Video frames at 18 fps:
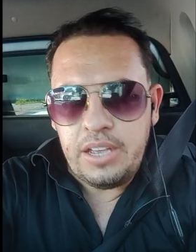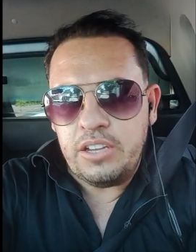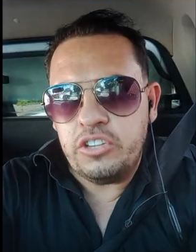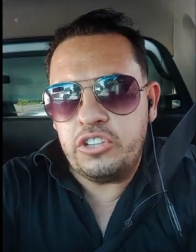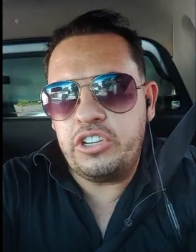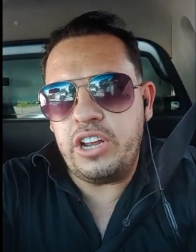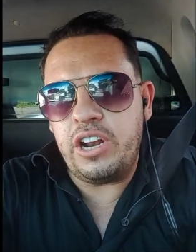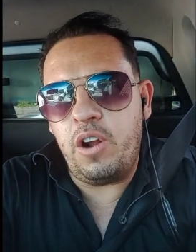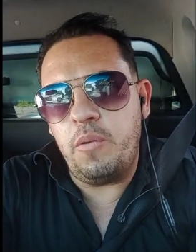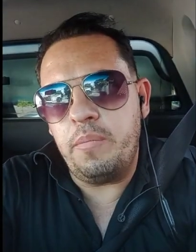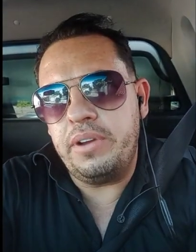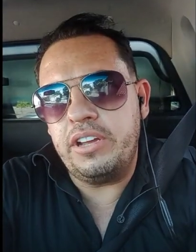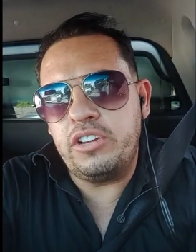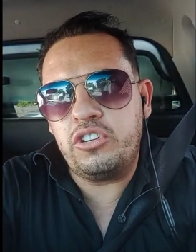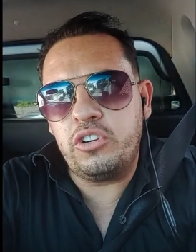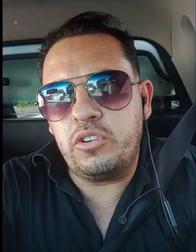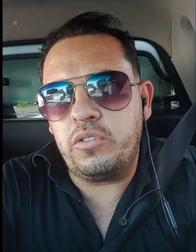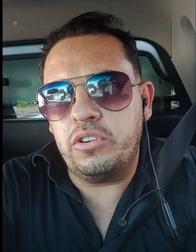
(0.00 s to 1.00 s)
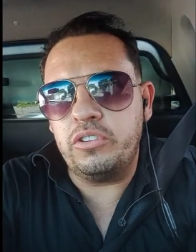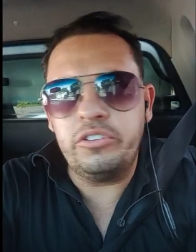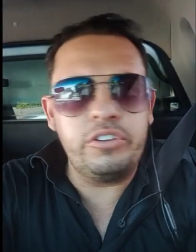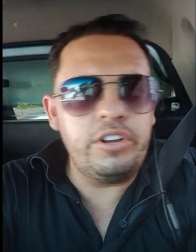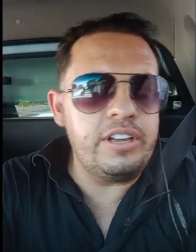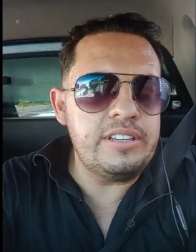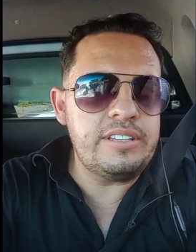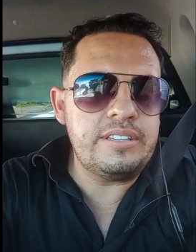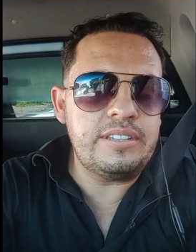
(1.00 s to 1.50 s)
Geralmente, quando
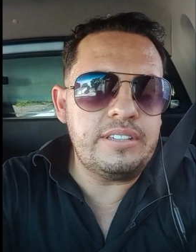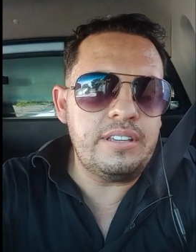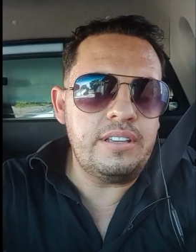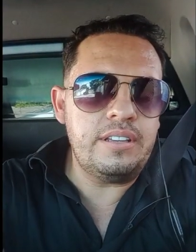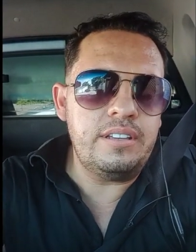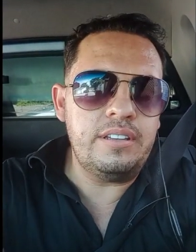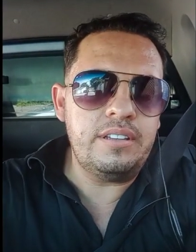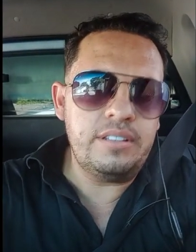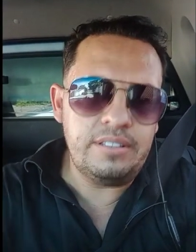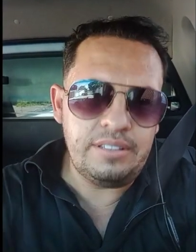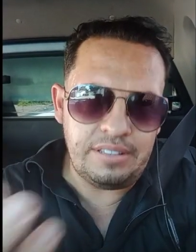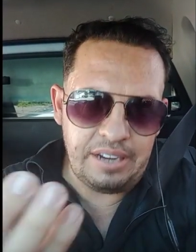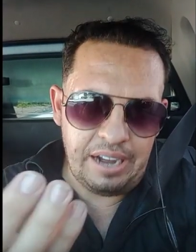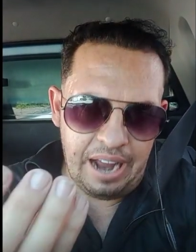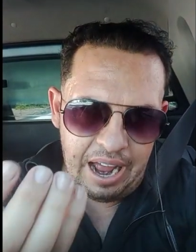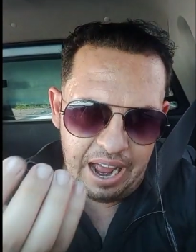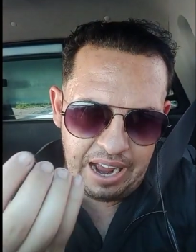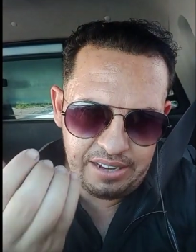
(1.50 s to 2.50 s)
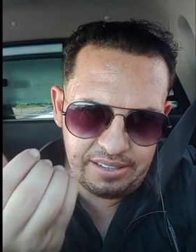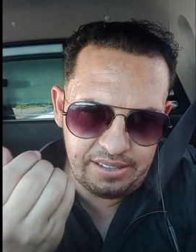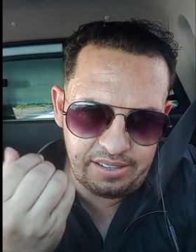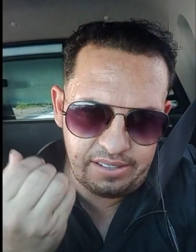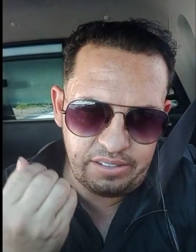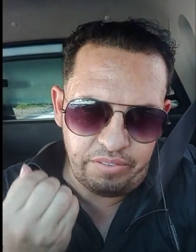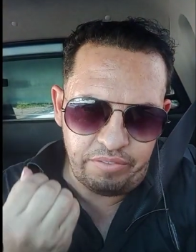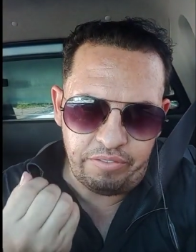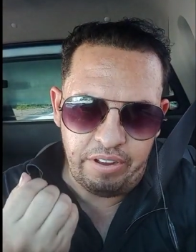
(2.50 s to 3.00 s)
nós traz
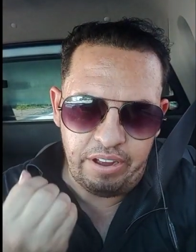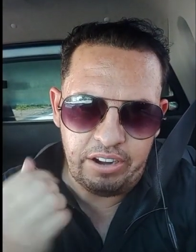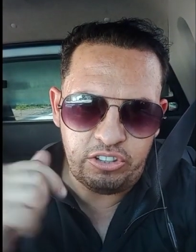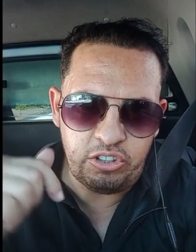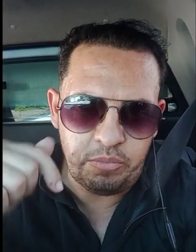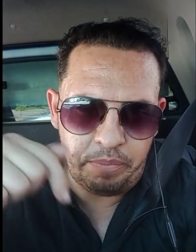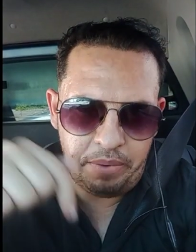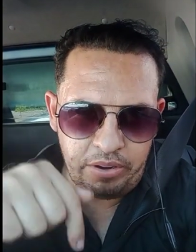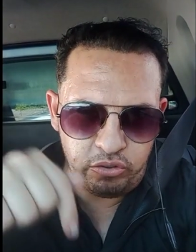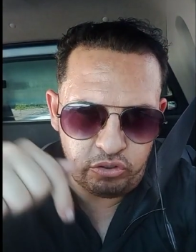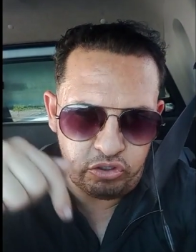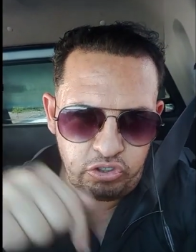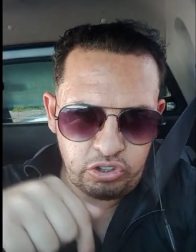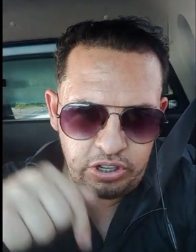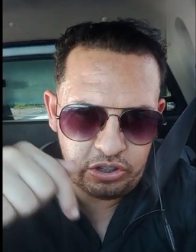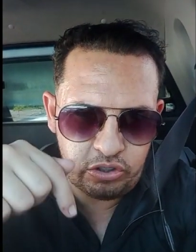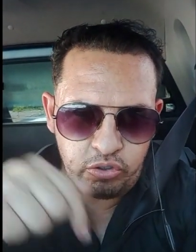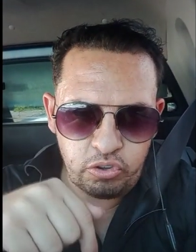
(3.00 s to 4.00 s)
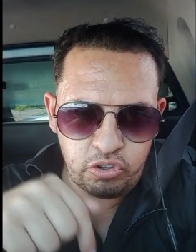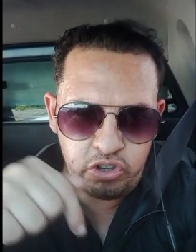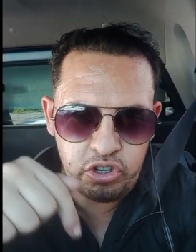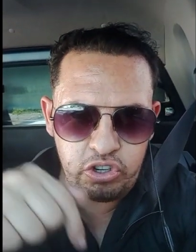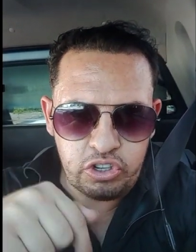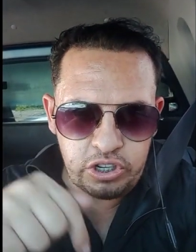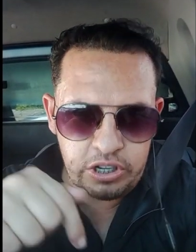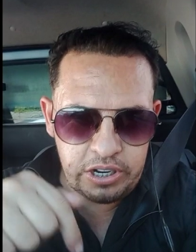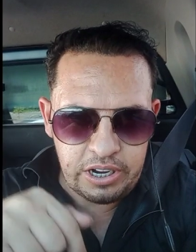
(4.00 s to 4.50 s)
esse verso para os dias
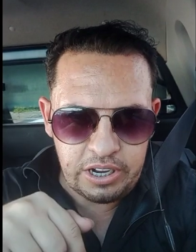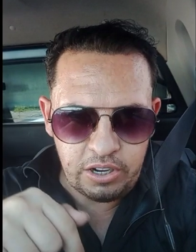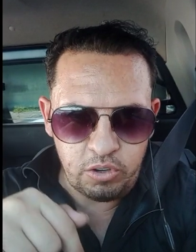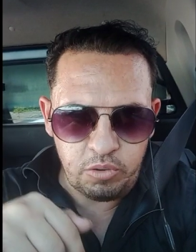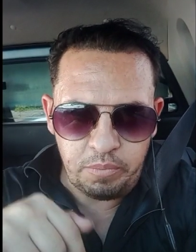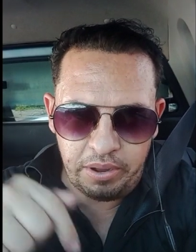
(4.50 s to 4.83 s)
cotidianos,